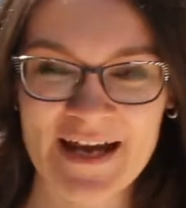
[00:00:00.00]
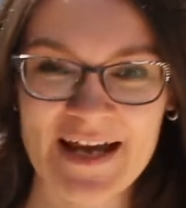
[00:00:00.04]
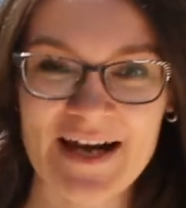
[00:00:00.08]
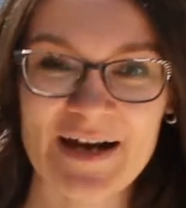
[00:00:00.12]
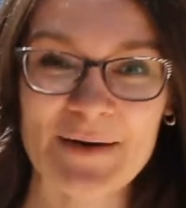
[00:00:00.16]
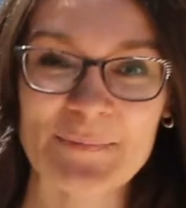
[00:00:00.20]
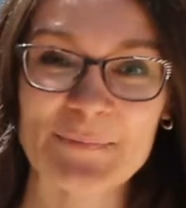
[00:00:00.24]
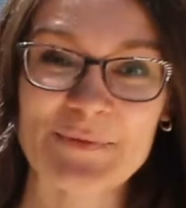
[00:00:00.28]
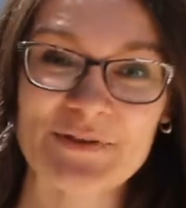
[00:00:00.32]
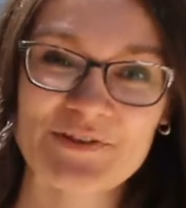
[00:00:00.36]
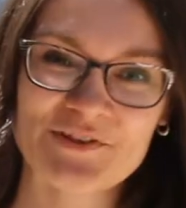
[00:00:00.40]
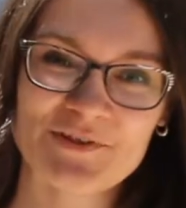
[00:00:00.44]

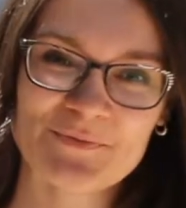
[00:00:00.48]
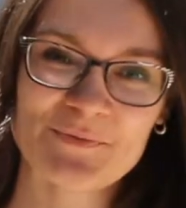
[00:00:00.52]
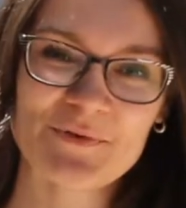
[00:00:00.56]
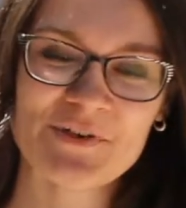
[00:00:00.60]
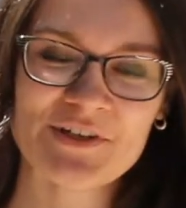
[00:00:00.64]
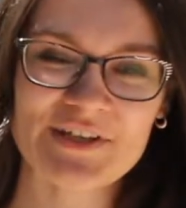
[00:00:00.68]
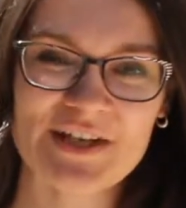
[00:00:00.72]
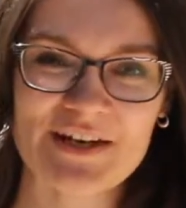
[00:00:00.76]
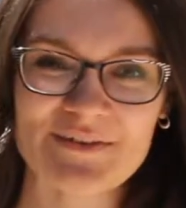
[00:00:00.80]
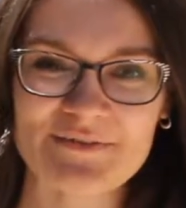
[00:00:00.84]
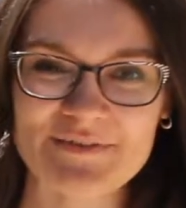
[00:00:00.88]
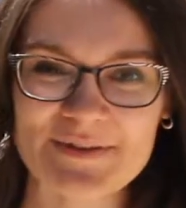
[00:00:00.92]
А почему
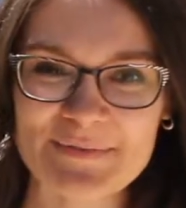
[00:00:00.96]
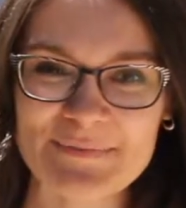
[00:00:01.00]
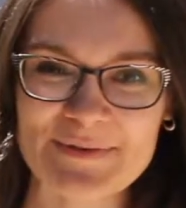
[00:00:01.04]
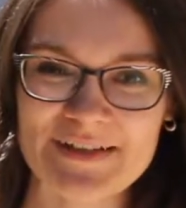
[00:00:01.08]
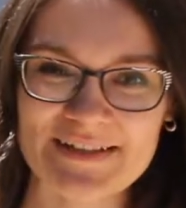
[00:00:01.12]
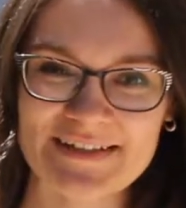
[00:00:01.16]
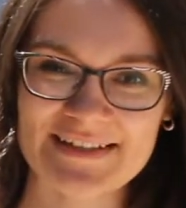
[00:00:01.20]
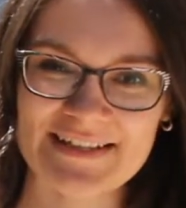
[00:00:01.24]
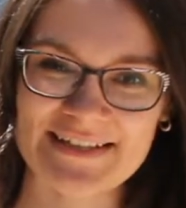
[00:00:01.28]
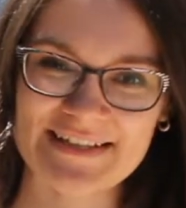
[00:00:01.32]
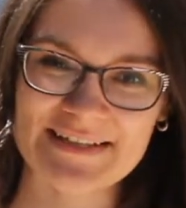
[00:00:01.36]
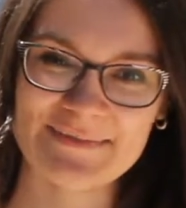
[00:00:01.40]
я
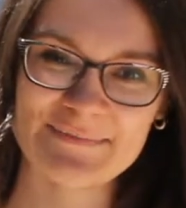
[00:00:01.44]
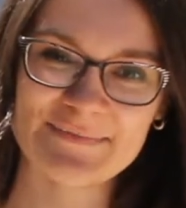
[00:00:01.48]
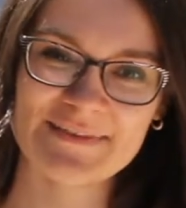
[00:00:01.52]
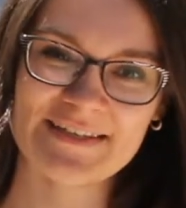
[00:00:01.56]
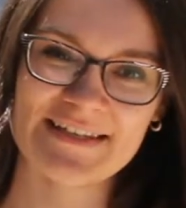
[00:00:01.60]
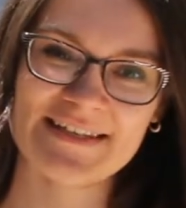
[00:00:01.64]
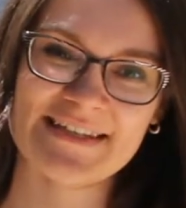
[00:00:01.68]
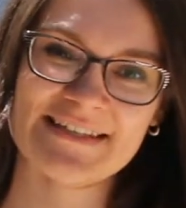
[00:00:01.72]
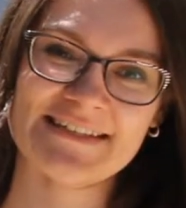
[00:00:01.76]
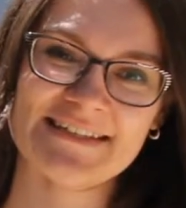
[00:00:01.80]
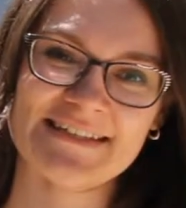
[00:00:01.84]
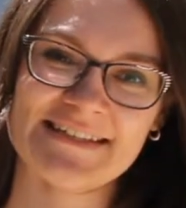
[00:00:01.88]
выбрала именно
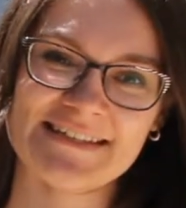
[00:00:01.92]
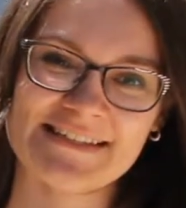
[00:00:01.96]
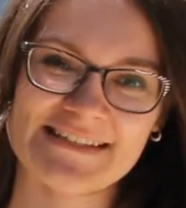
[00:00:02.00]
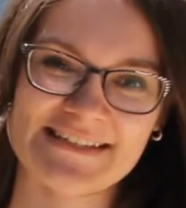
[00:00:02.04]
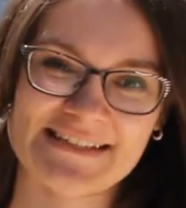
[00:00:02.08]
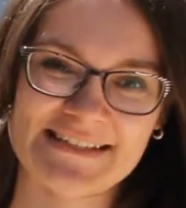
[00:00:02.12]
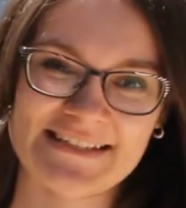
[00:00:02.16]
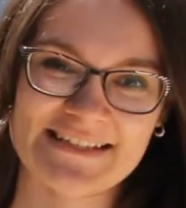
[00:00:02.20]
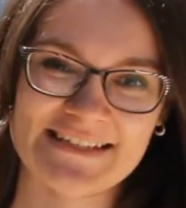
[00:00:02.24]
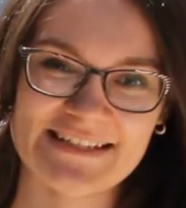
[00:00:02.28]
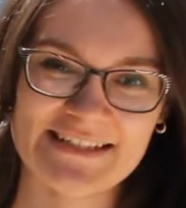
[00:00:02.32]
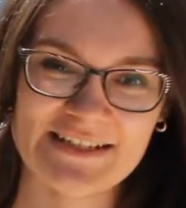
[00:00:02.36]
эти
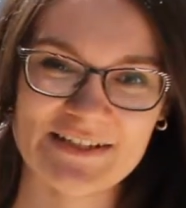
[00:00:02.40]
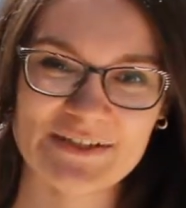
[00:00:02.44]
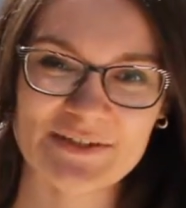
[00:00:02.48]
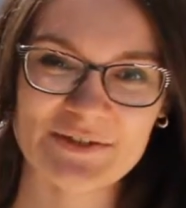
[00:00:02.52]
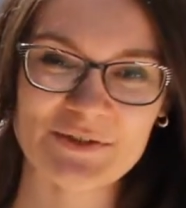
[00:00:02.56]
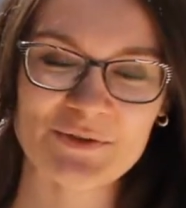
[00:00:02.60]
языки?